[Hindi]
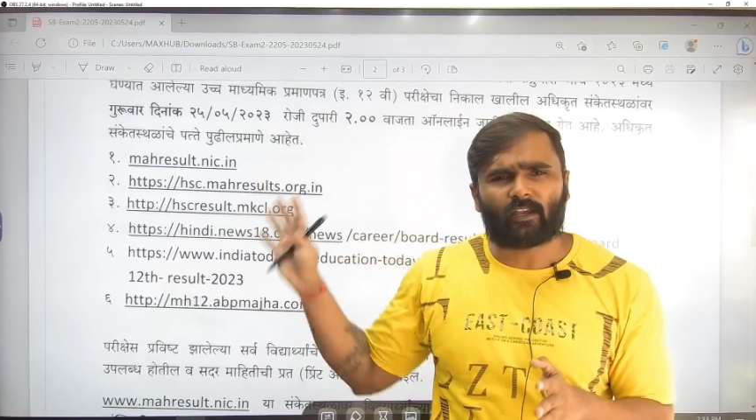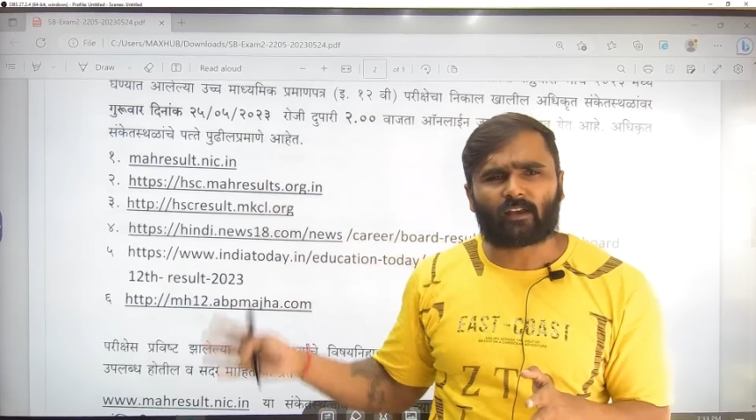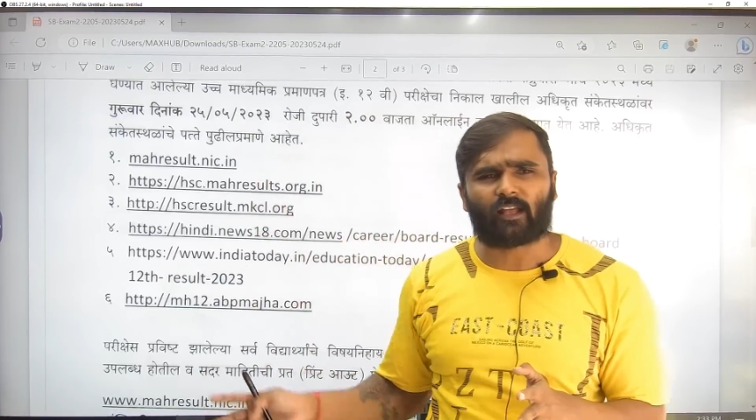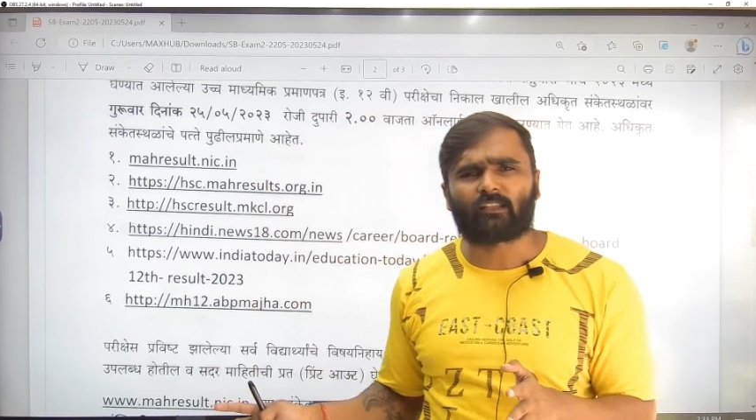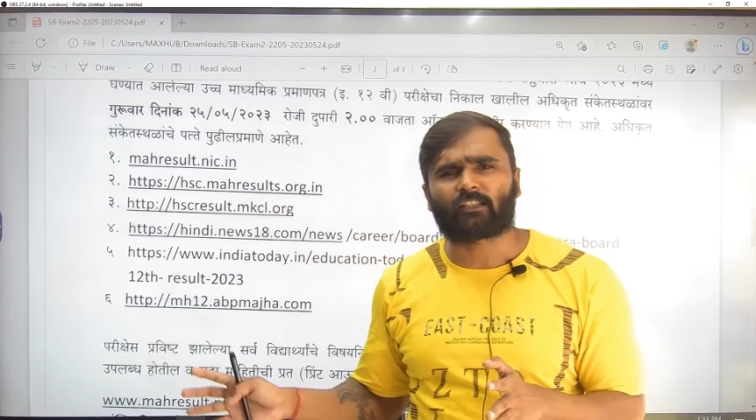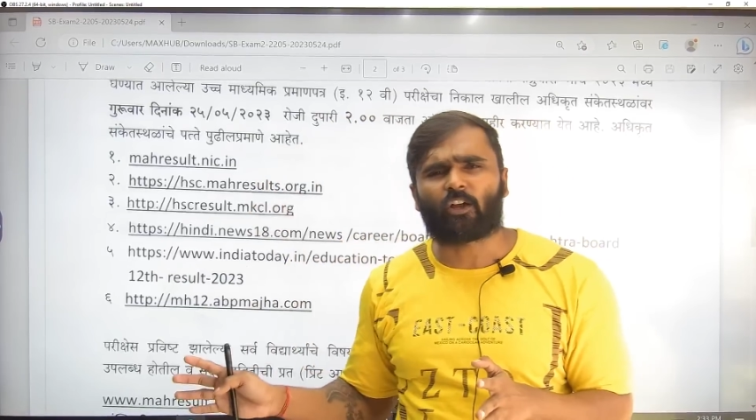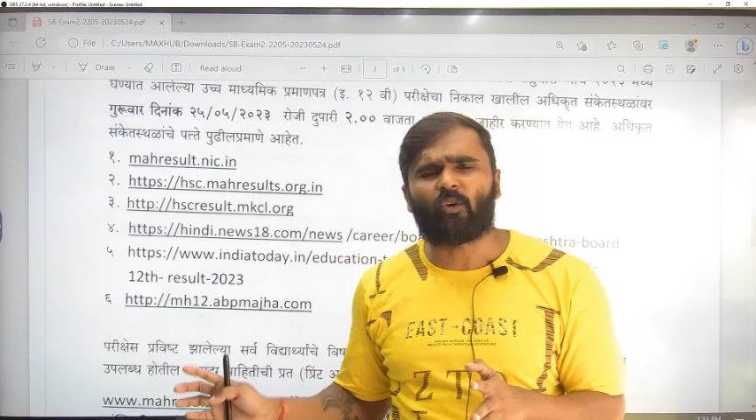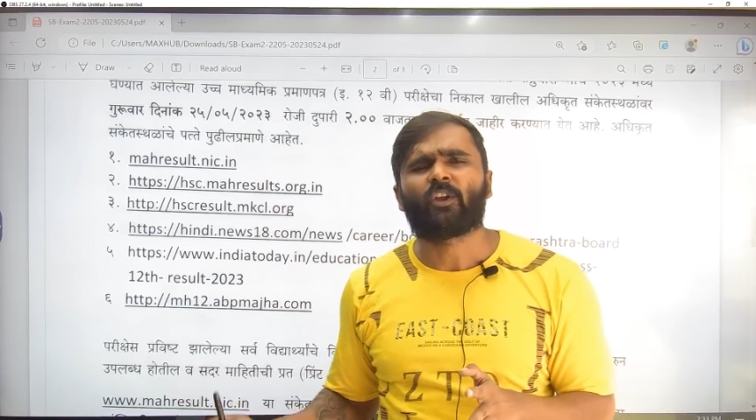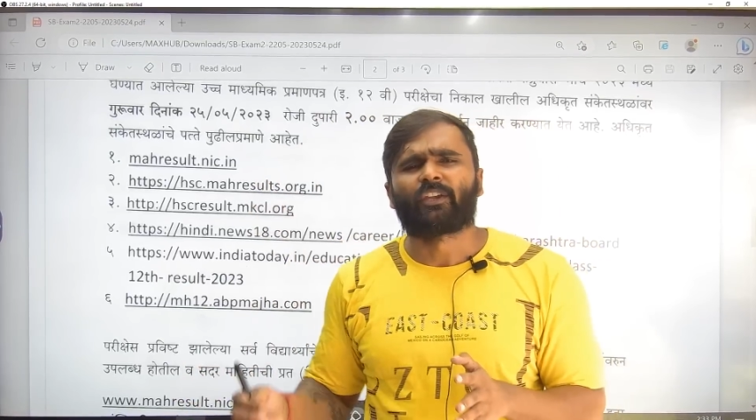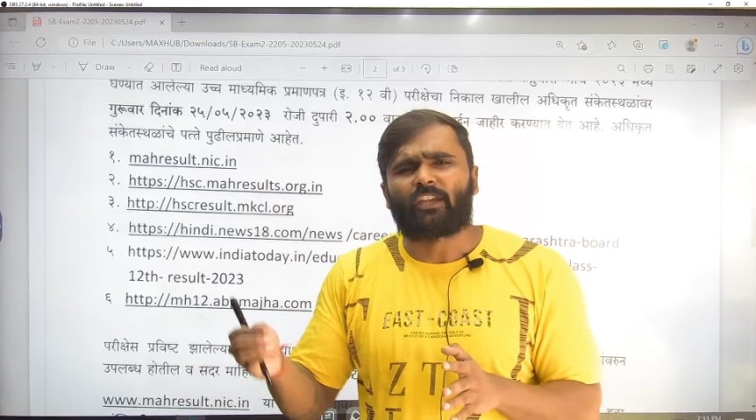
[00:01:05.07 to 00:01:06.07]
का डाल देता हूँ
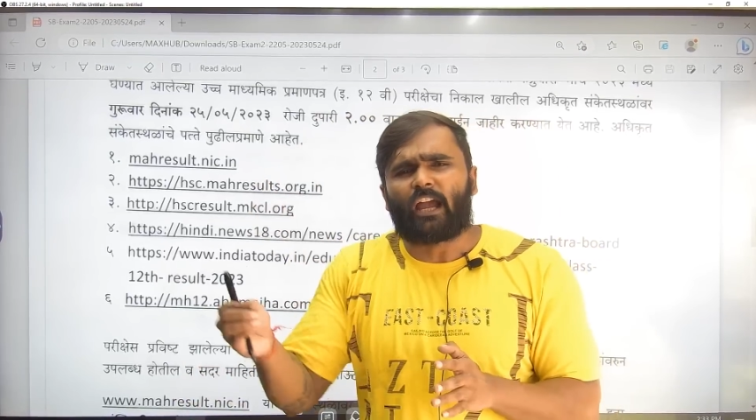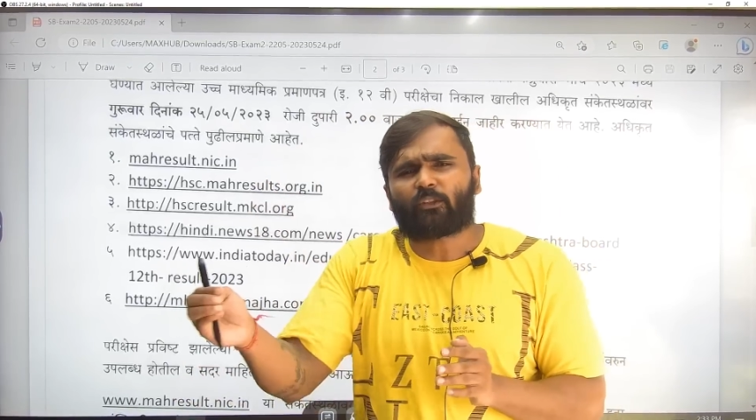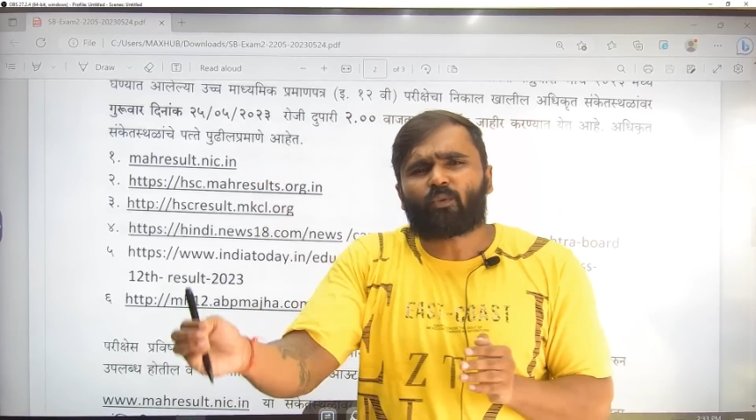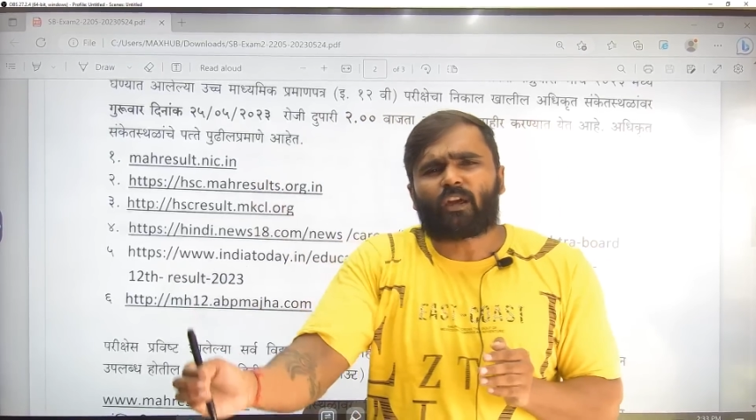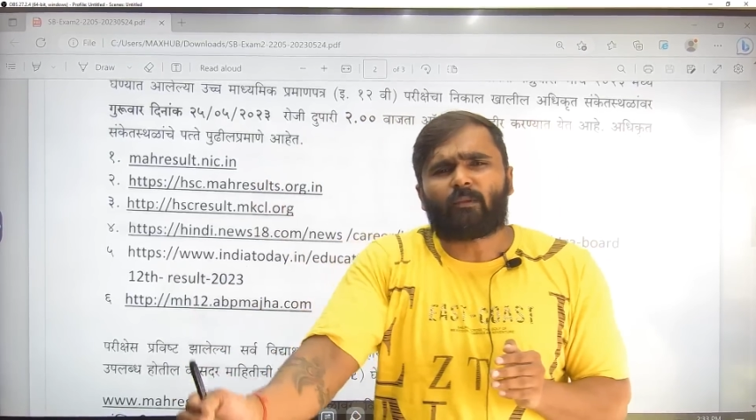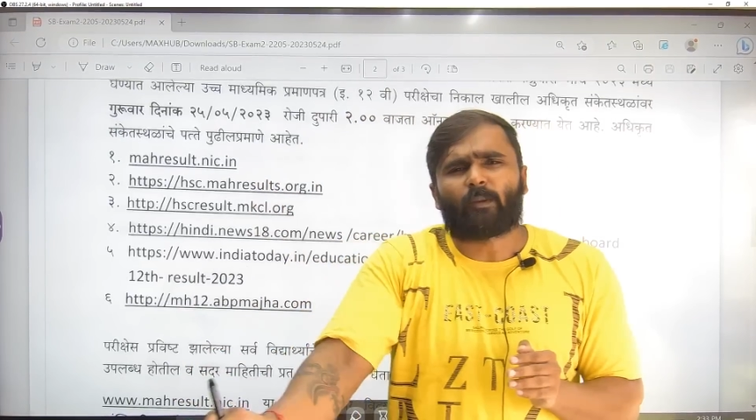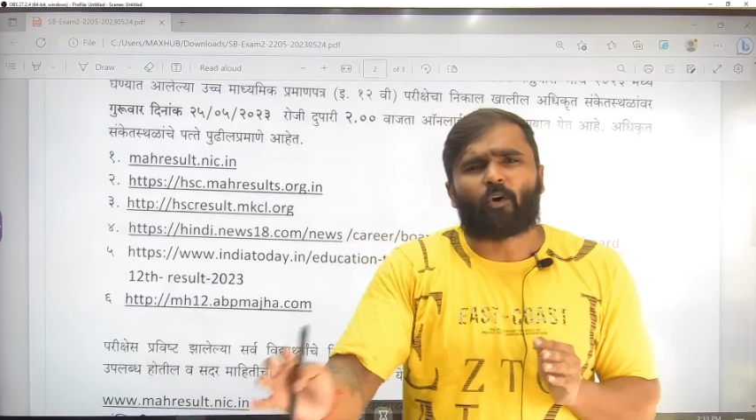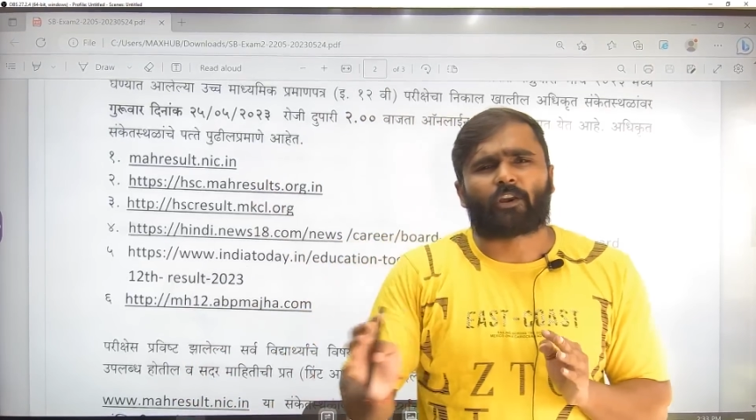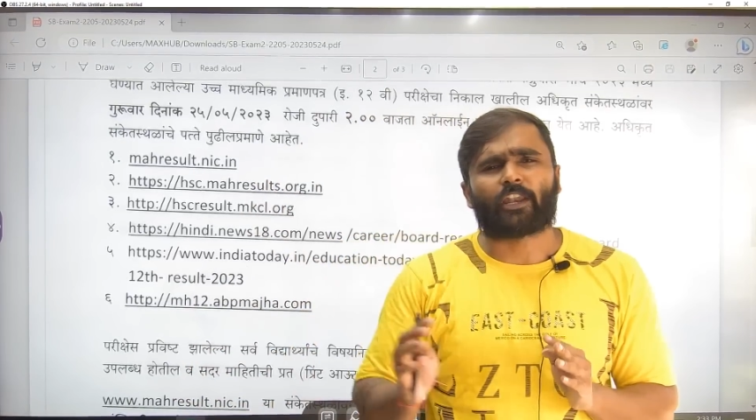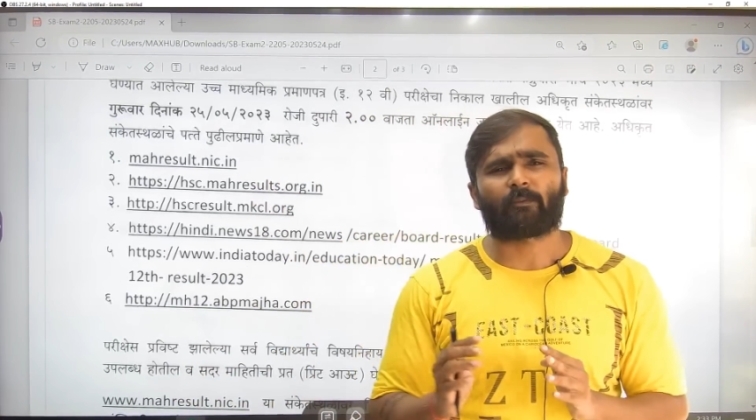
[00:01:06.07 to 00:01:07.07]
या तो कल मैं
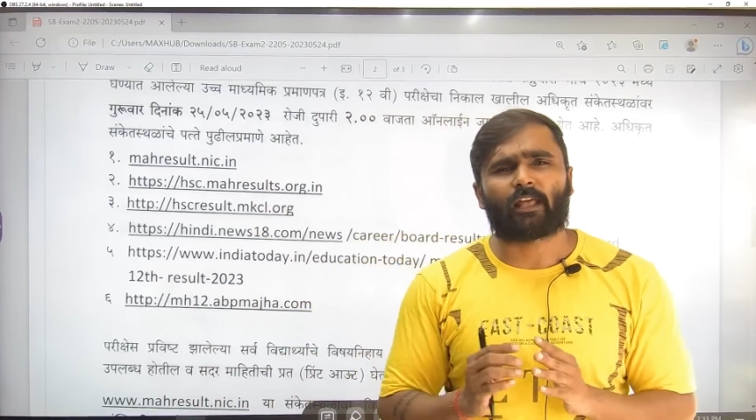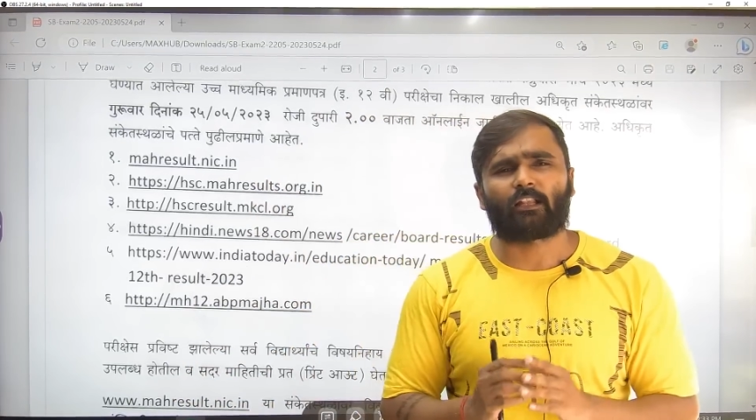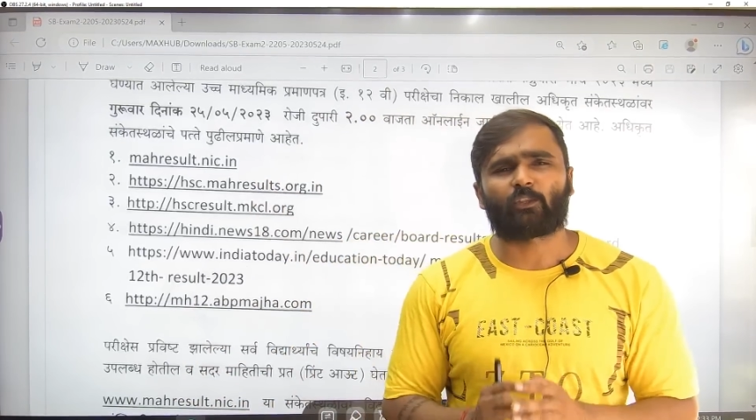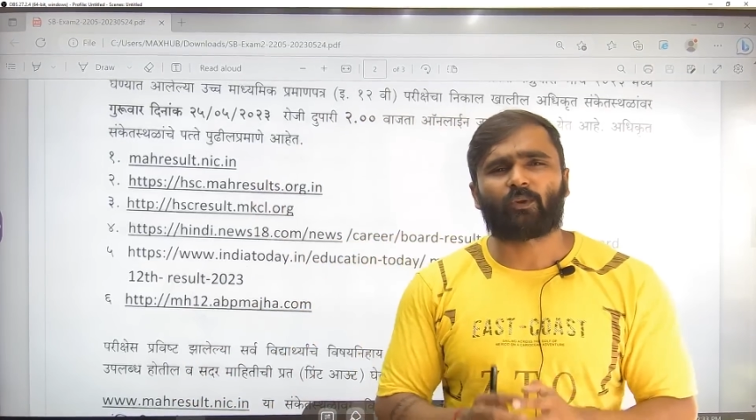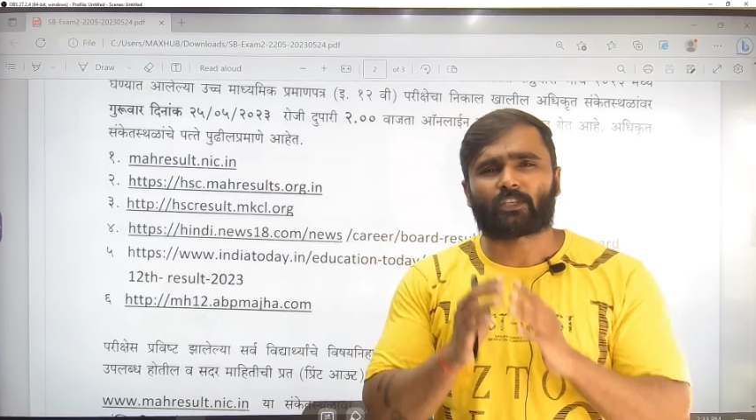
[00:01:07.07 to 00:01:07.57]
मॉर्निंग में डाल दूंगा